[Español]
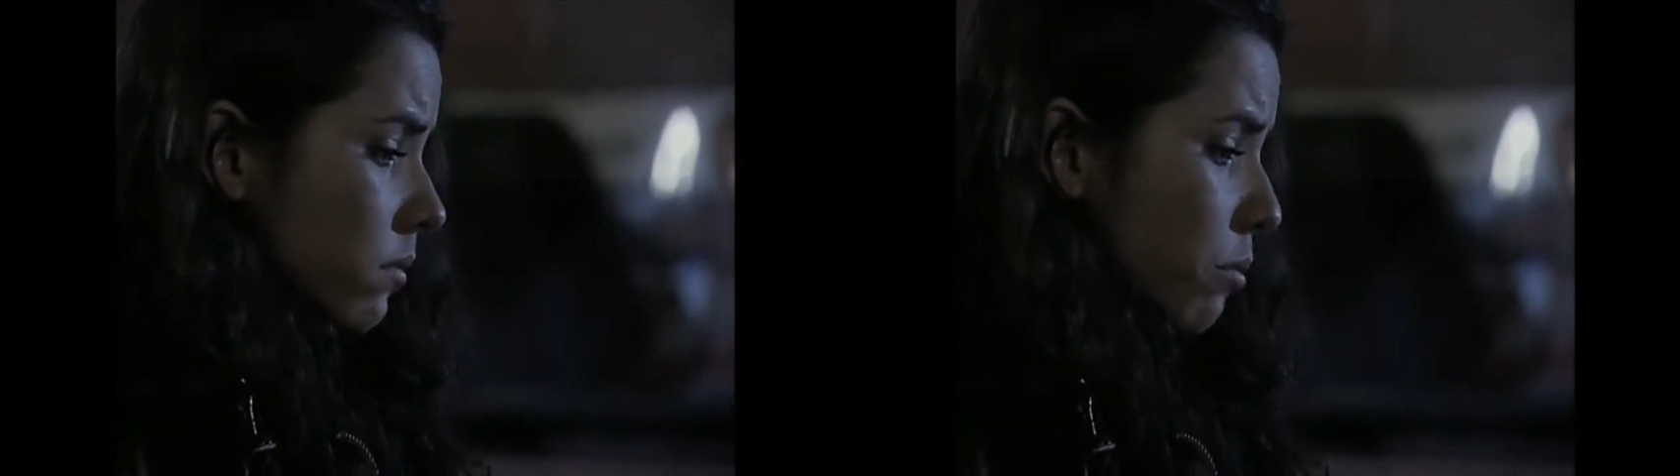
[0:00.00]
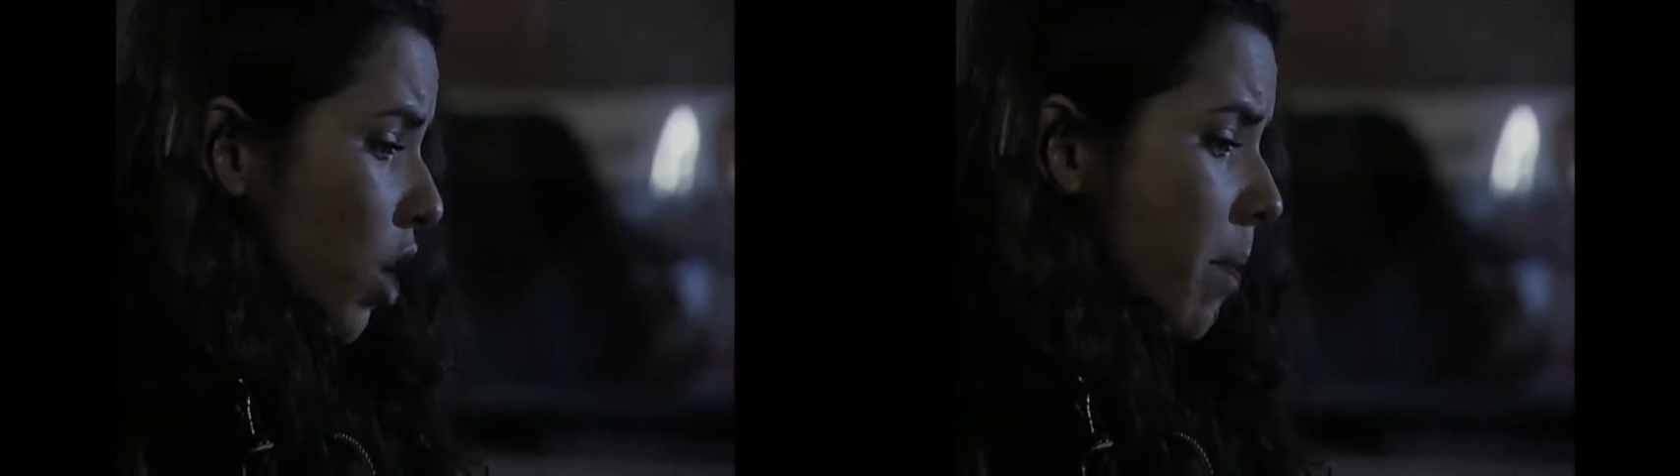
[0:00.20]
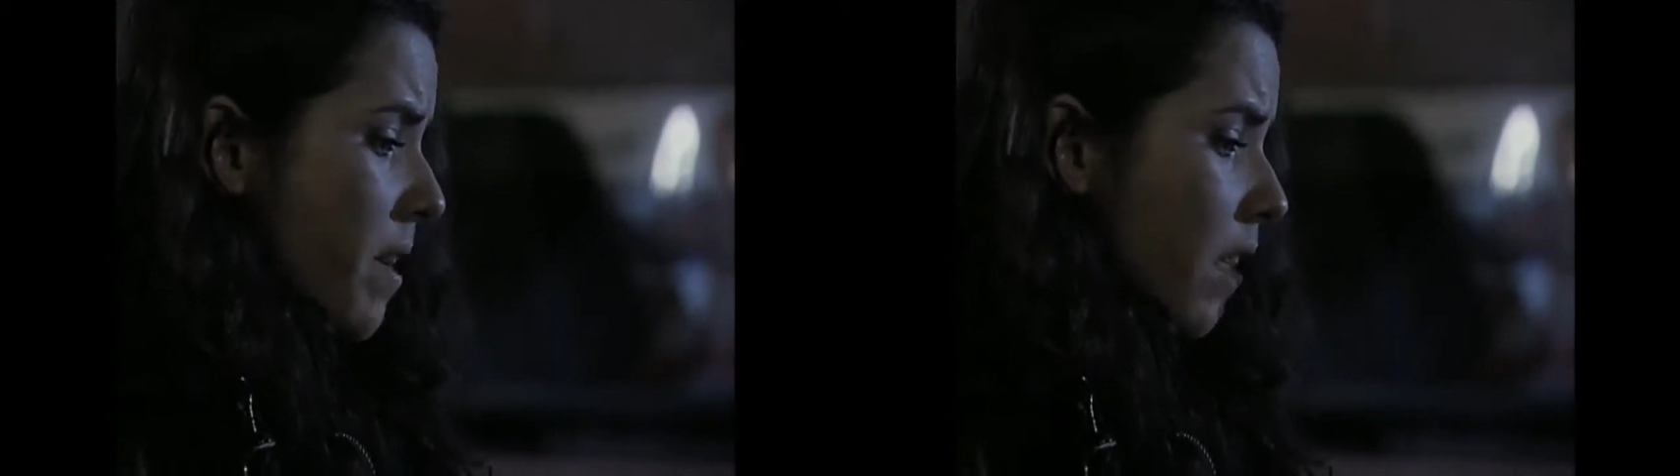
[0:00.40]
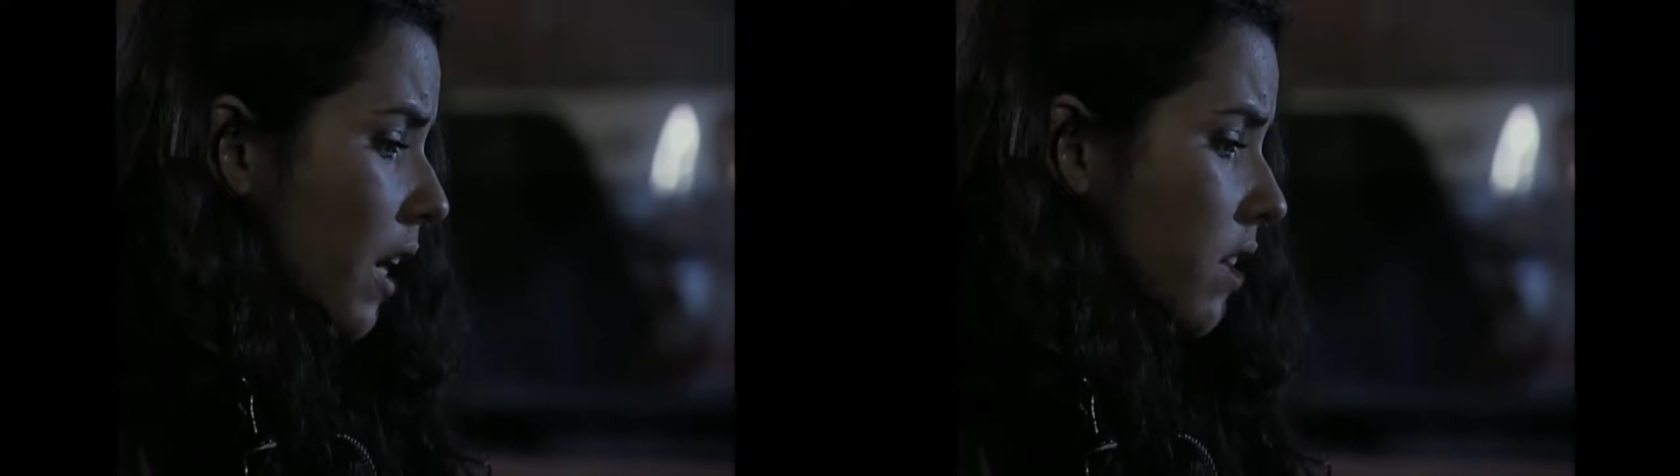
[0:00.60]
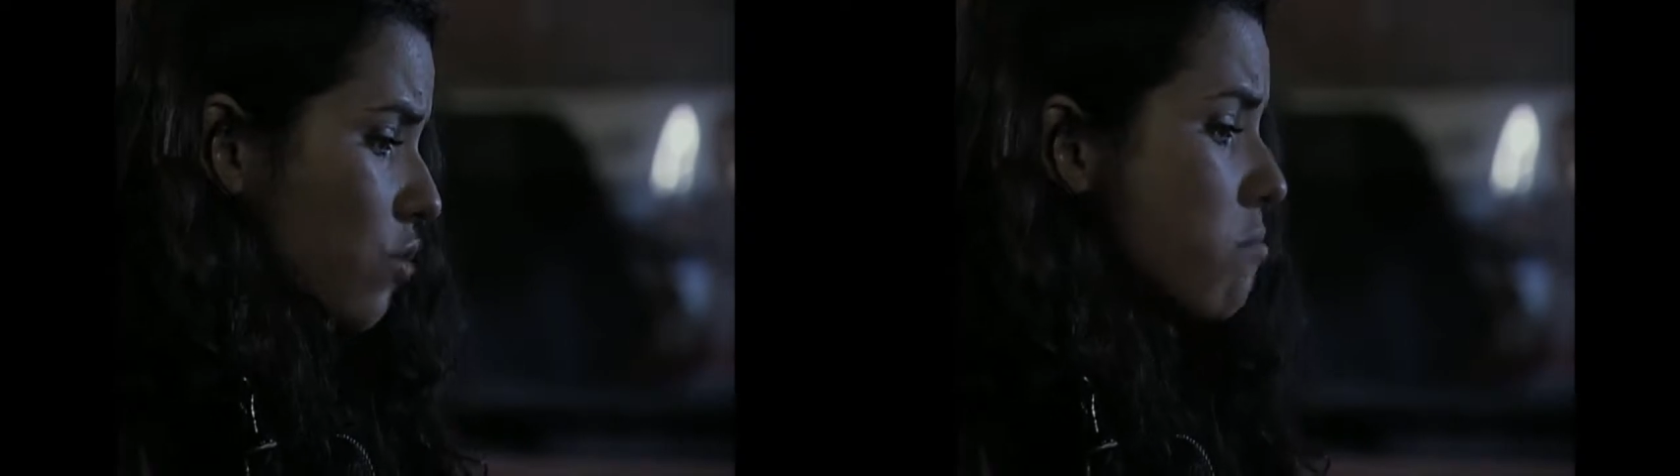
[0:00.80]
porque me
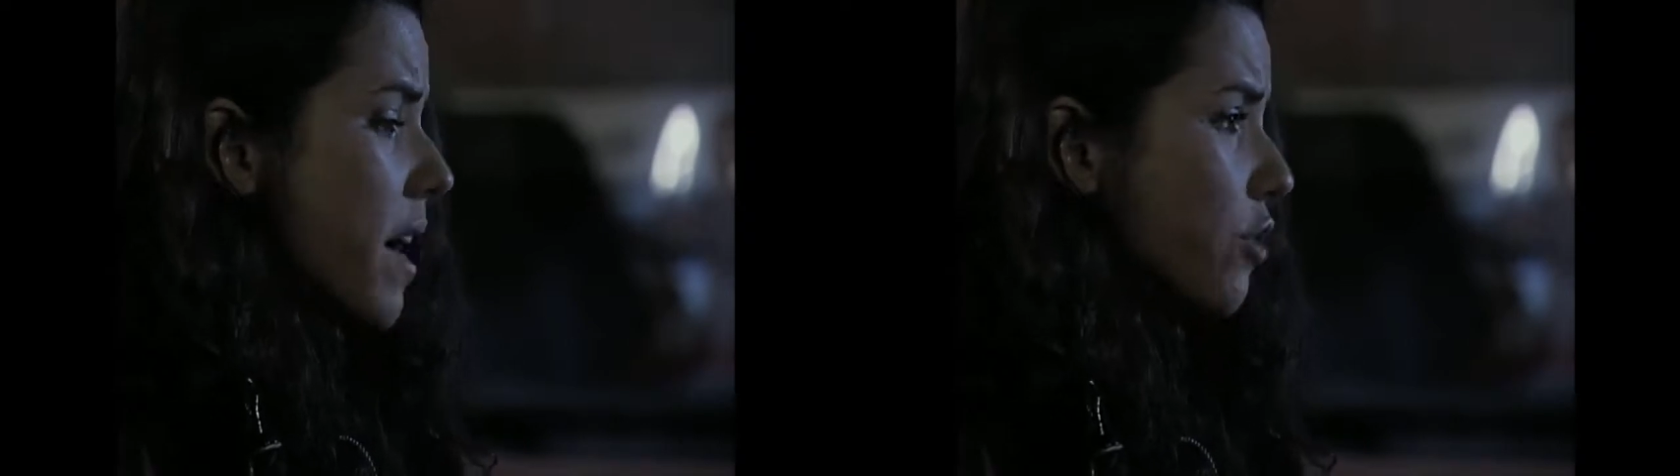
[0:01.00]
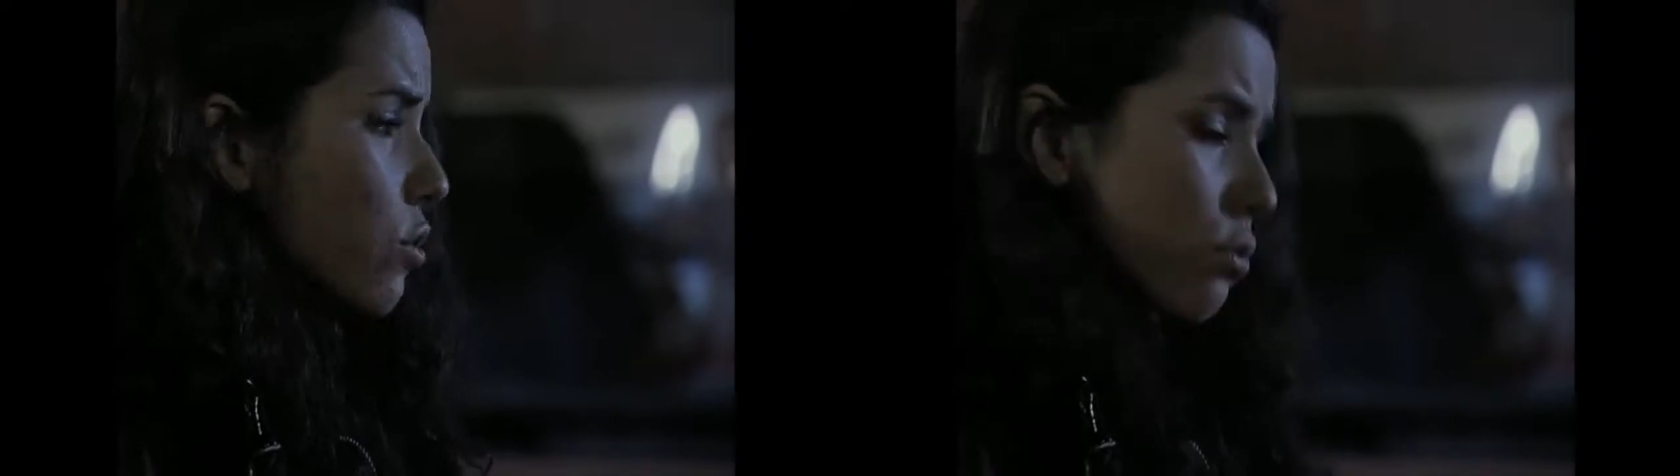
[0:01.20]
interesa su mercho,